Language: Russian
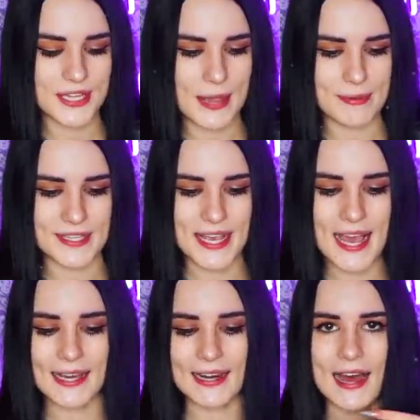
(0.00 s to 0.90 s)
запись
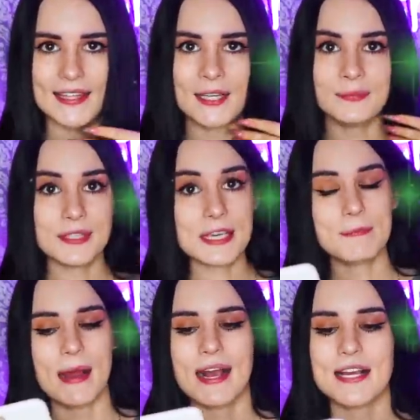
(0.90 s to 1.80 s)
экрана и
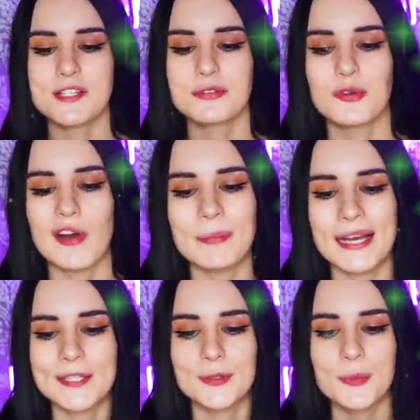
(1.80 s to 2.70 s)
показываю вам
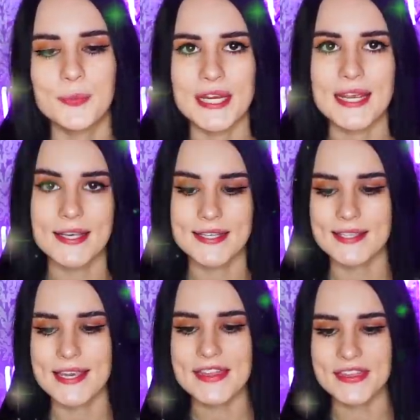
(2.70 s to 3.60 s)
эту прелесть.
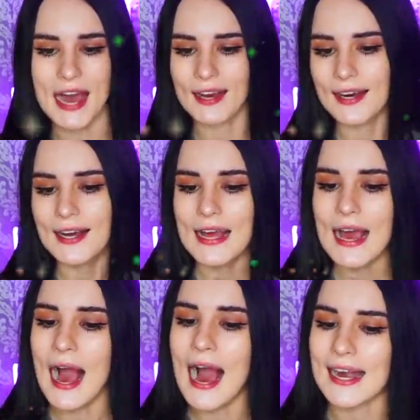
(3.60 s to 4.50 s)
Итак,
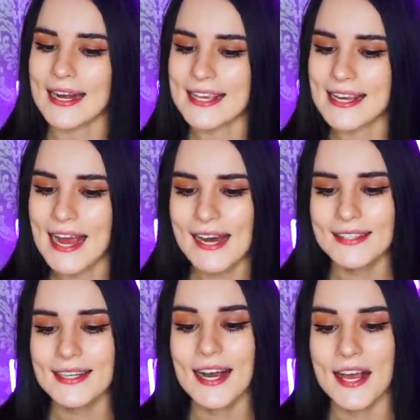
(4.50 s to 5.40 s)

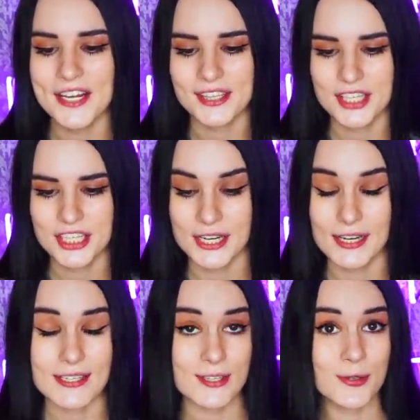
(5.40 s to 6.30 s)
Аракелян
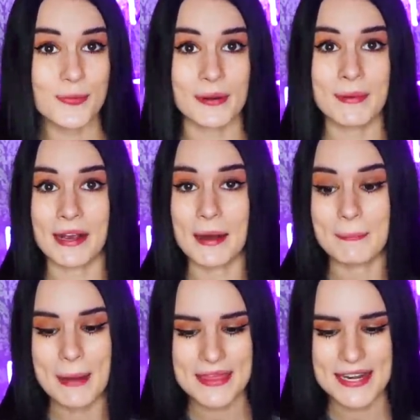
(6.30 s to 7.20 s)
Кариночка.
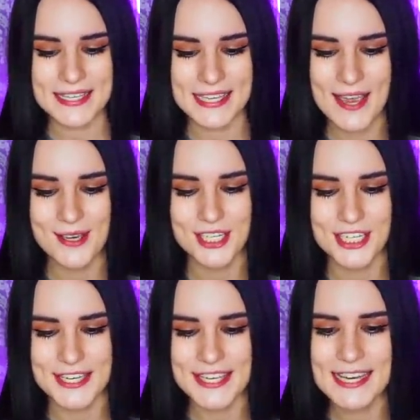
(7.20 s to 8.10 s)
Супер-мега
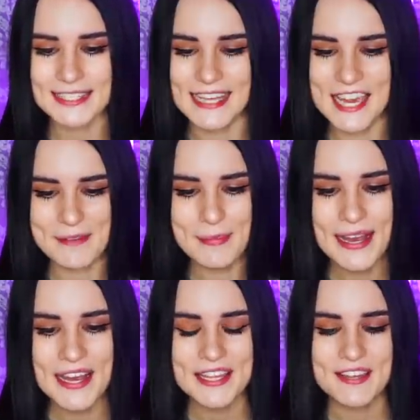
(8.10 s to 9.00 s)
потрясающий никнейм.
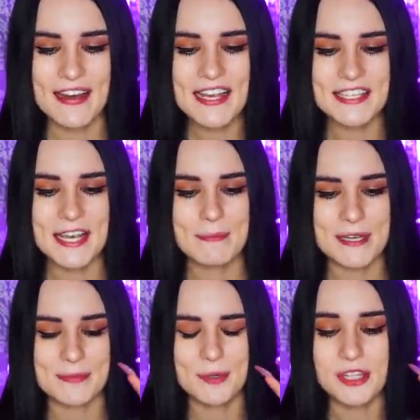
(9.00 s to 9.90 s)
Давайте
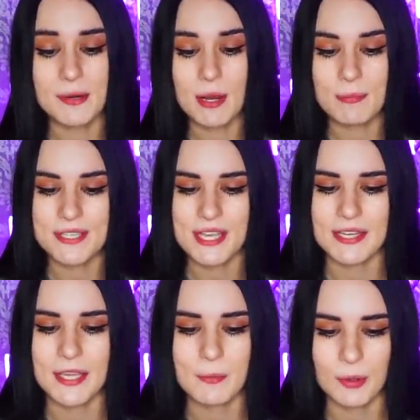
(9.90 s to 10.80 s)
посмотрим
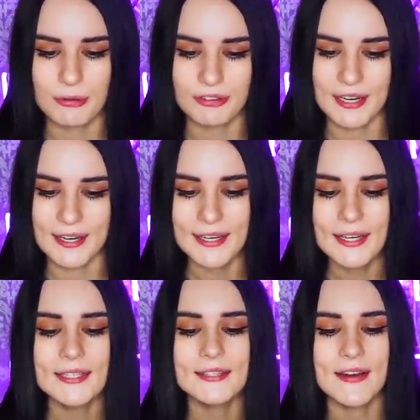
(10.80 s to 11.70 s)
описание профиля.
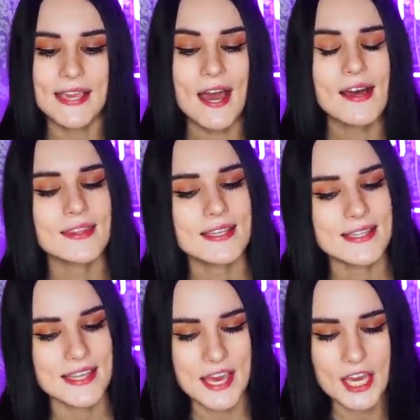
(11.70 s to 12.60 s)
Твоя
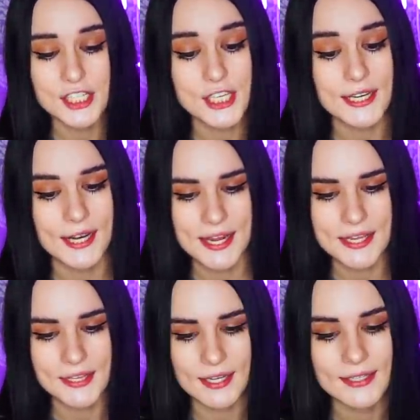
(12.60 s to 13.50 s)
настоящая
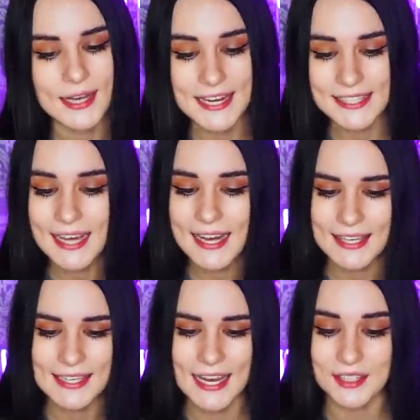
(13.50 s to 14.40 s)
Карина. Карина
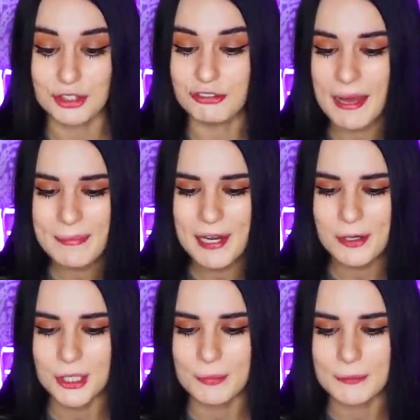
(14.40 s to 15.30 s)
Аркелян, 2
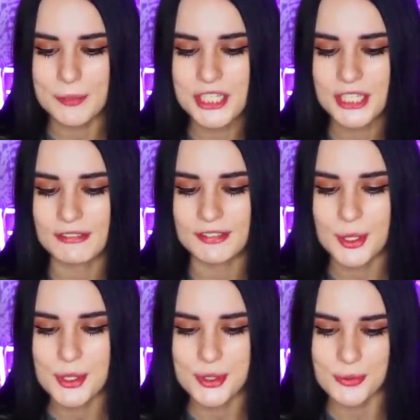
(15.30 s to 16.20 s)
миллиона подписчиков на
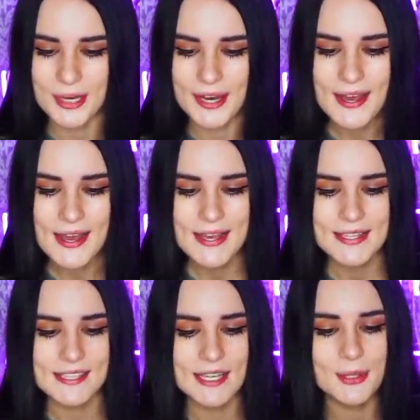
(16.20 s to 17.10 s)
YouTube.
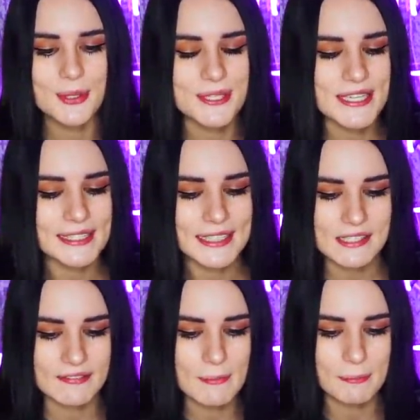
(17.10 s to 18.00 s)
Делаю сигны
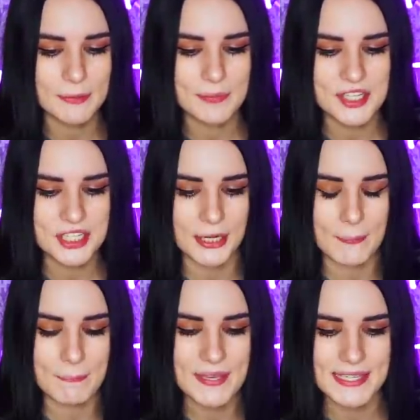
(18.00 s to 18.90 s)
своим
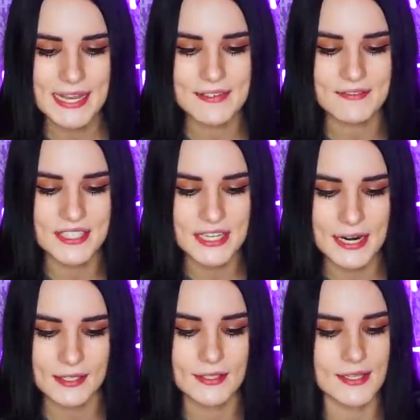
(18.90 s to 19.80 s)
подписчикам, писать в
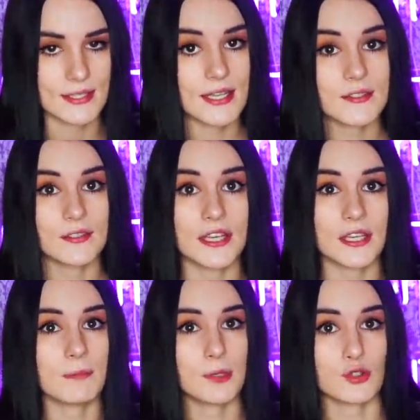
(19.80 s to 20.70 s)
директ. Естественно,
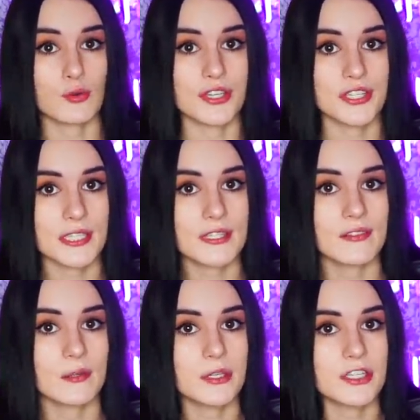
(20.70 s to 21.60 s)
я напишу,
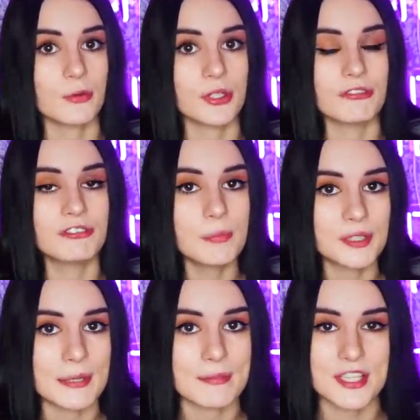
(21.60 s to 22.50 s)
естественно, мы сегодня
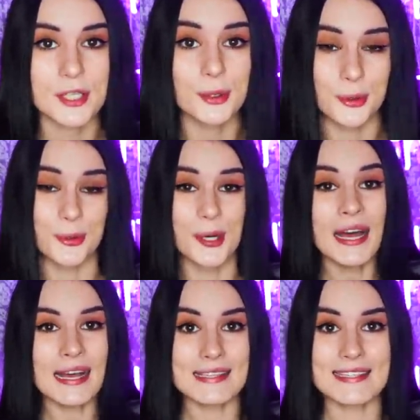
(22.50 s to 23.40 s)
выпытаем сигну у
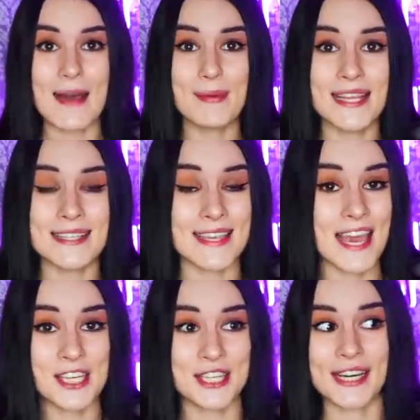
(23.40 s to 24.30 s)
самой
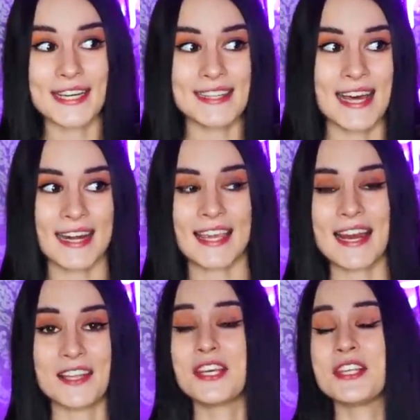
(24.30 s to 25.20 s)
настоящей Карины
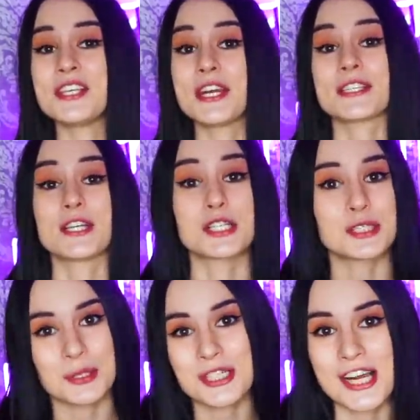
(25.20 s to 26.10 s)
Аркелян. Интересно,
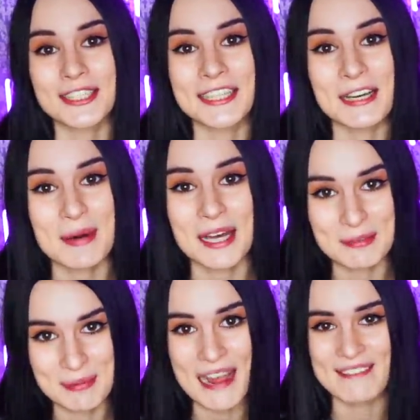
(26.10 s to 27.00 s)
что же она нам
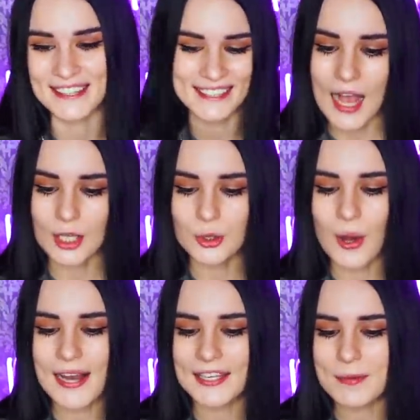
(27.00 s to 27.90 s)
отправит?
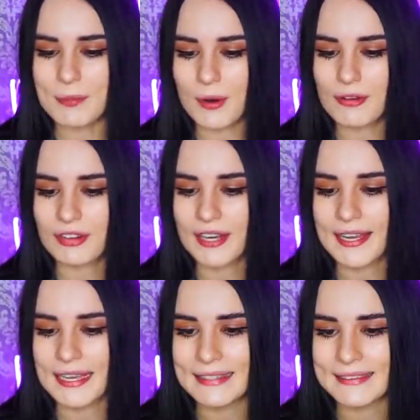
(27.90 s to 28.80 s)
Актуальные профили —
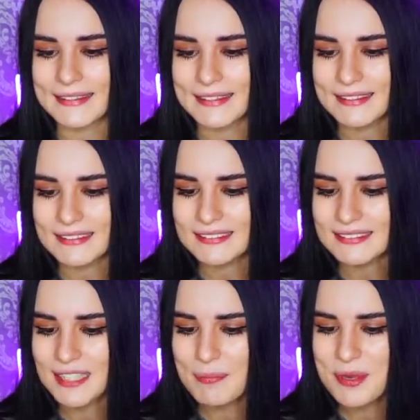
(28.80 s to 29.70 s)
это
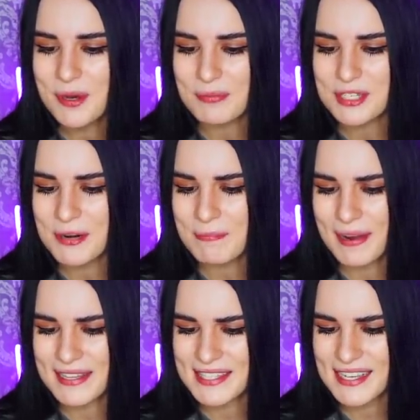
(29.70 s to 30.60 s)
допьем
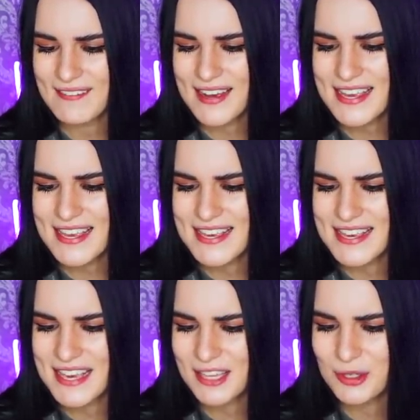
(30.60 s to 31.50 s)
шампанского и
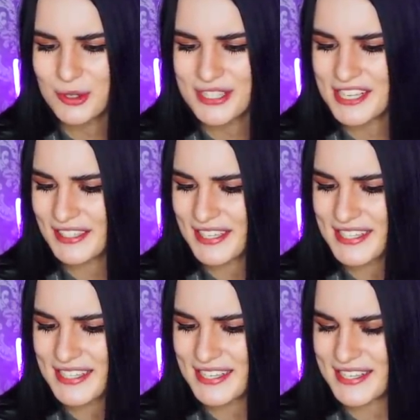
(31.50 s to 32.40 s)
еду
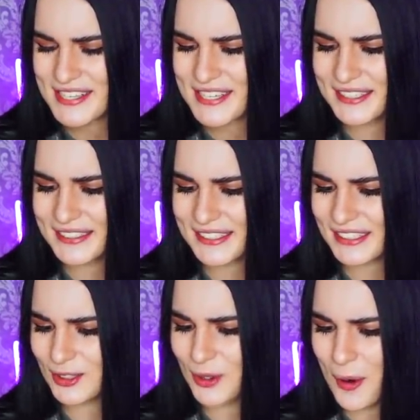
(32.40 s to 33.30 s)
делать сигны
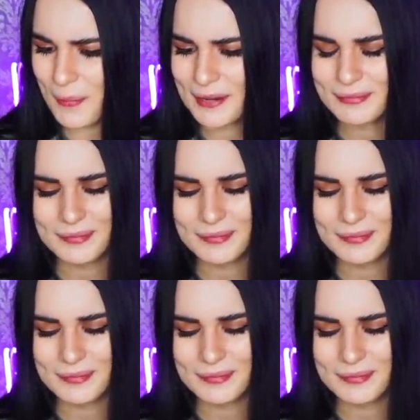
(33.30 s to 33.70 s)
дома.